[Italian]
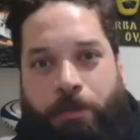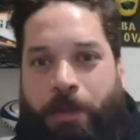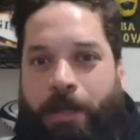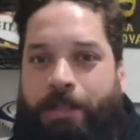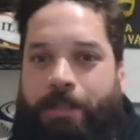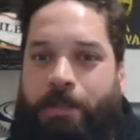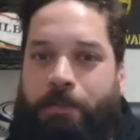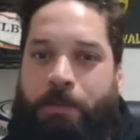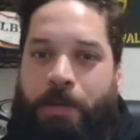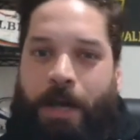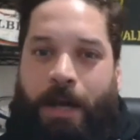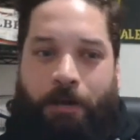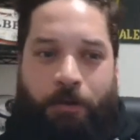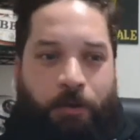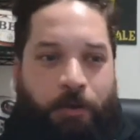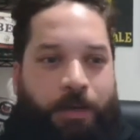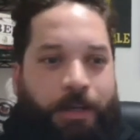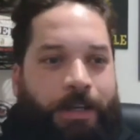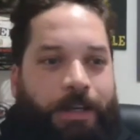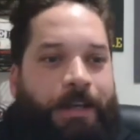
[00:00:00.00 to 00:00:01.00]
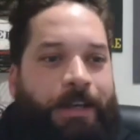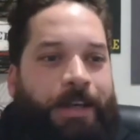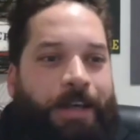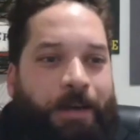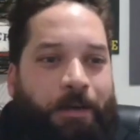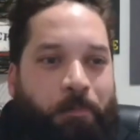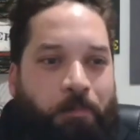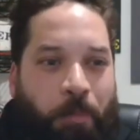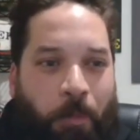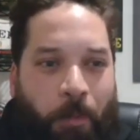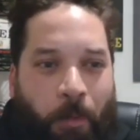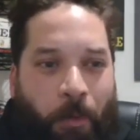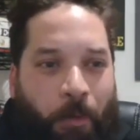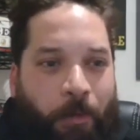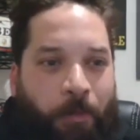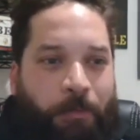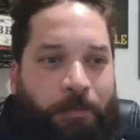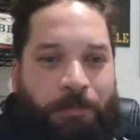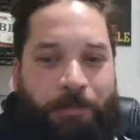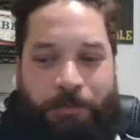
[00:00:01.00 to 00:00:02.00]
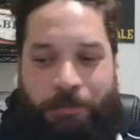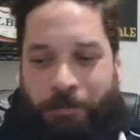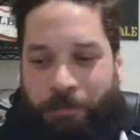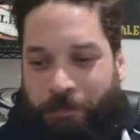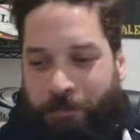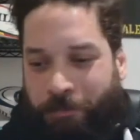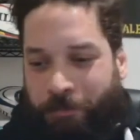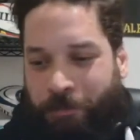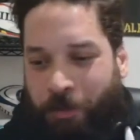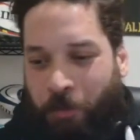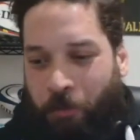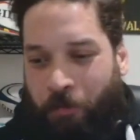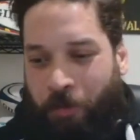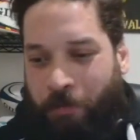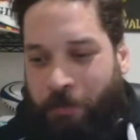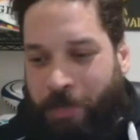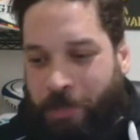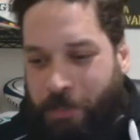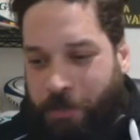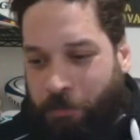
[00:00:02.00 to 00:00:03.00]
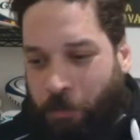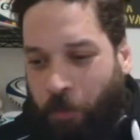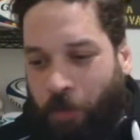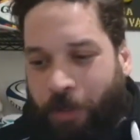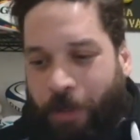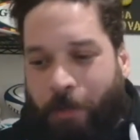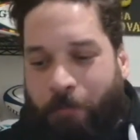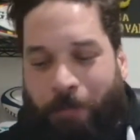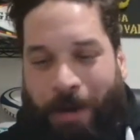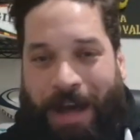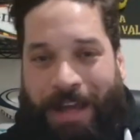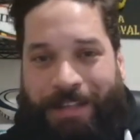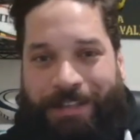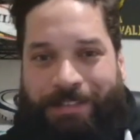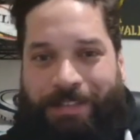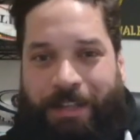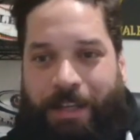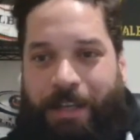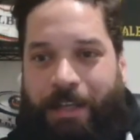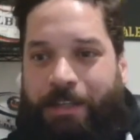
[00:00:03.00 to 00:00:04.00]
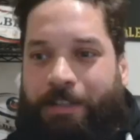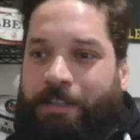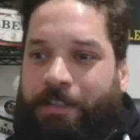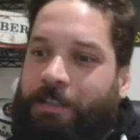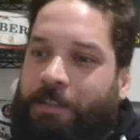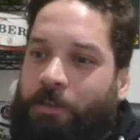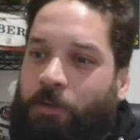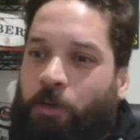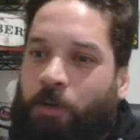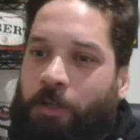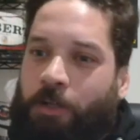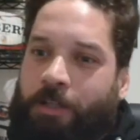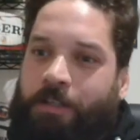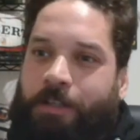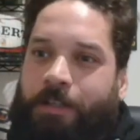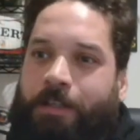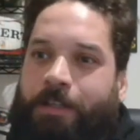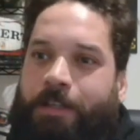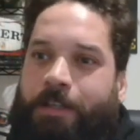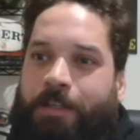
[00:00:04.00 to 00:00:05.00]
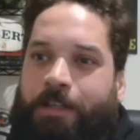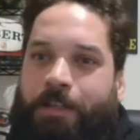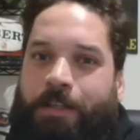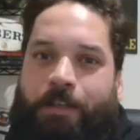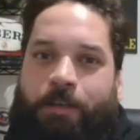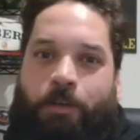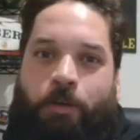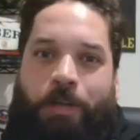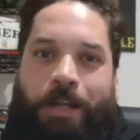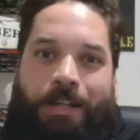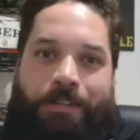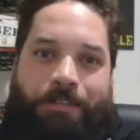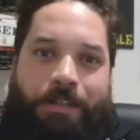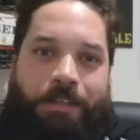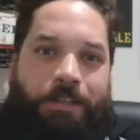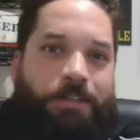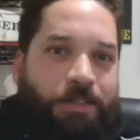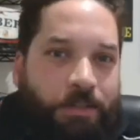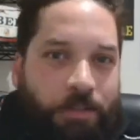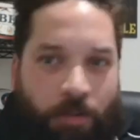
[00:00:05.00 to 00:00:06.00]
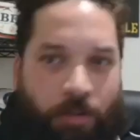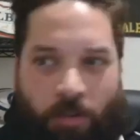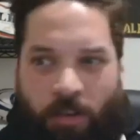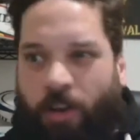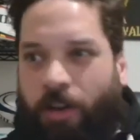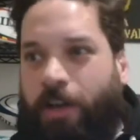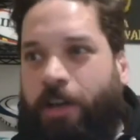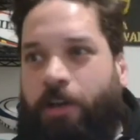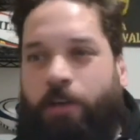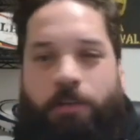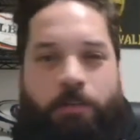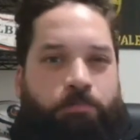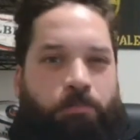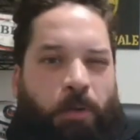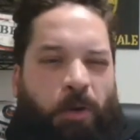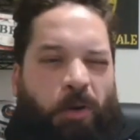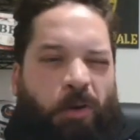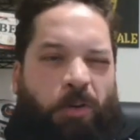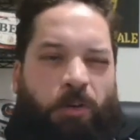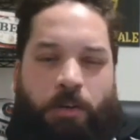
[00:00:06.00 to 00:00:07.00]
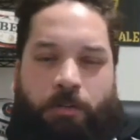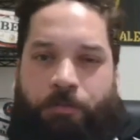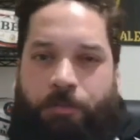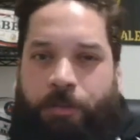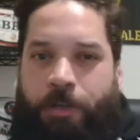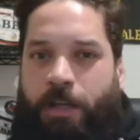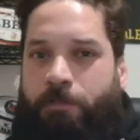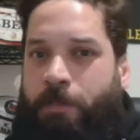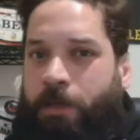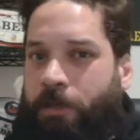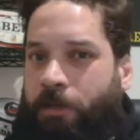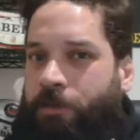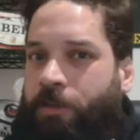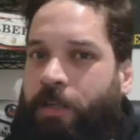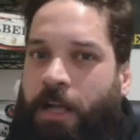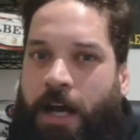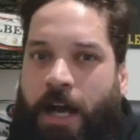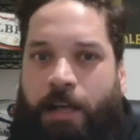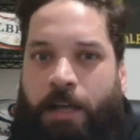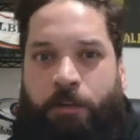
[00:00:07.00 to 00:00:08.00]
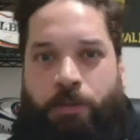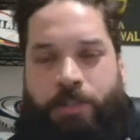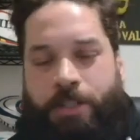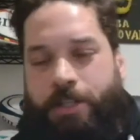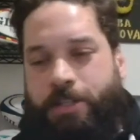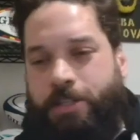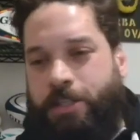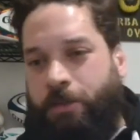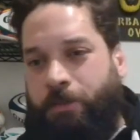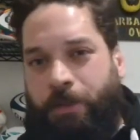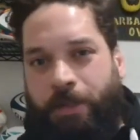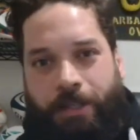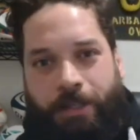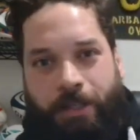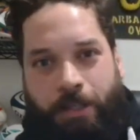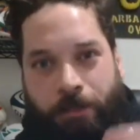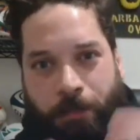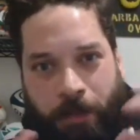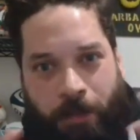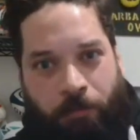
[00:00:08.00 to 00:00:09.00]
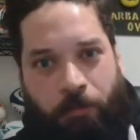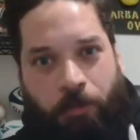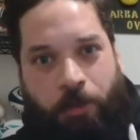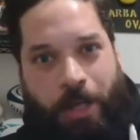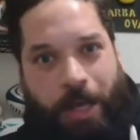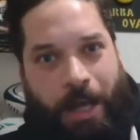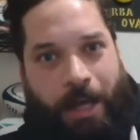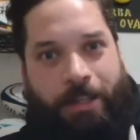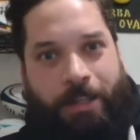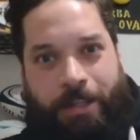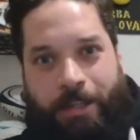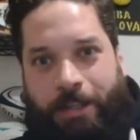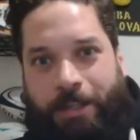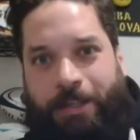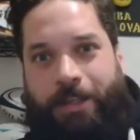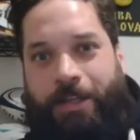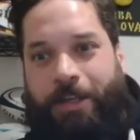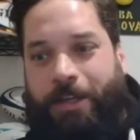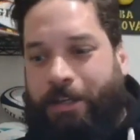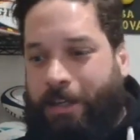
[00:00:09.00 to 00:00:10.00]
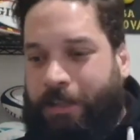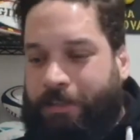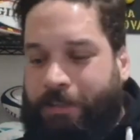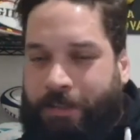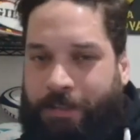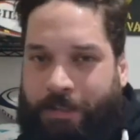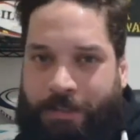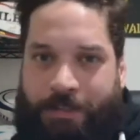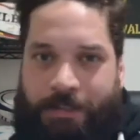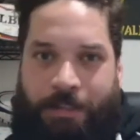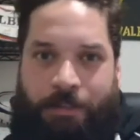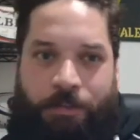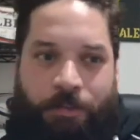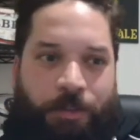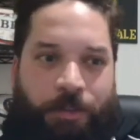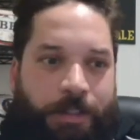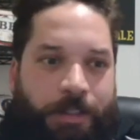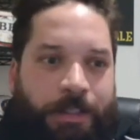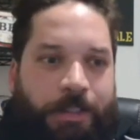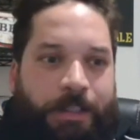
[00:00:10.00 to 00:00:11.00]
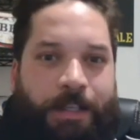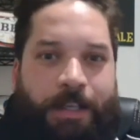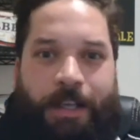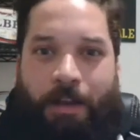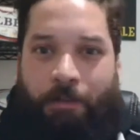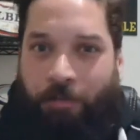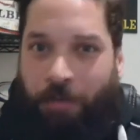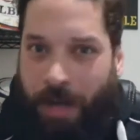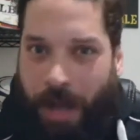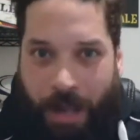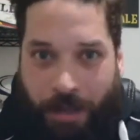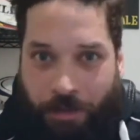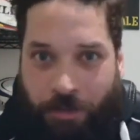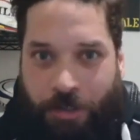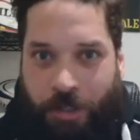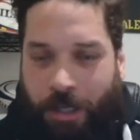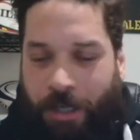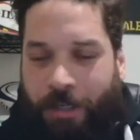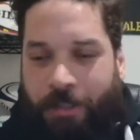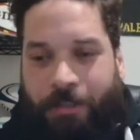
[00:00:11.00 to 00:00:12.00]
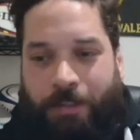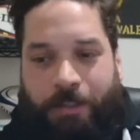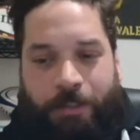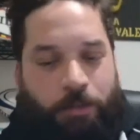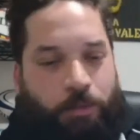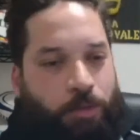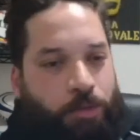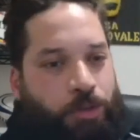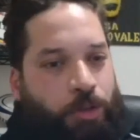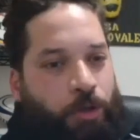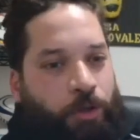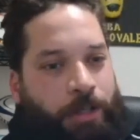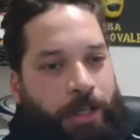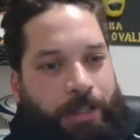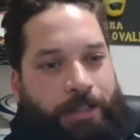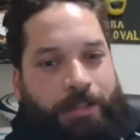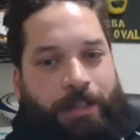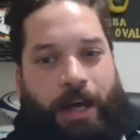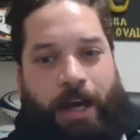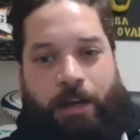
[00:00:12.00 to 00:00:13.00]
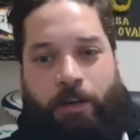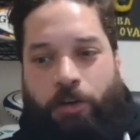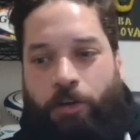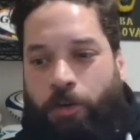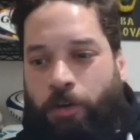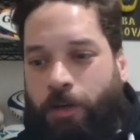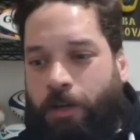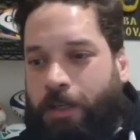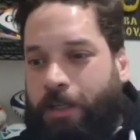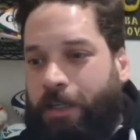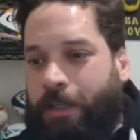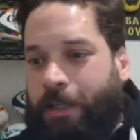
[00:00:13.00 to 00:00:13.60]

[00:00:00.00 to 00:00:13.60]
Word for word: parte piano è un po' un eufemismo, parte con, eh, con, attenzione, un po' con il freno a mano tirato, senza quelle tipiche folate che caratterizzano la Francia nel suo gioco in attacco.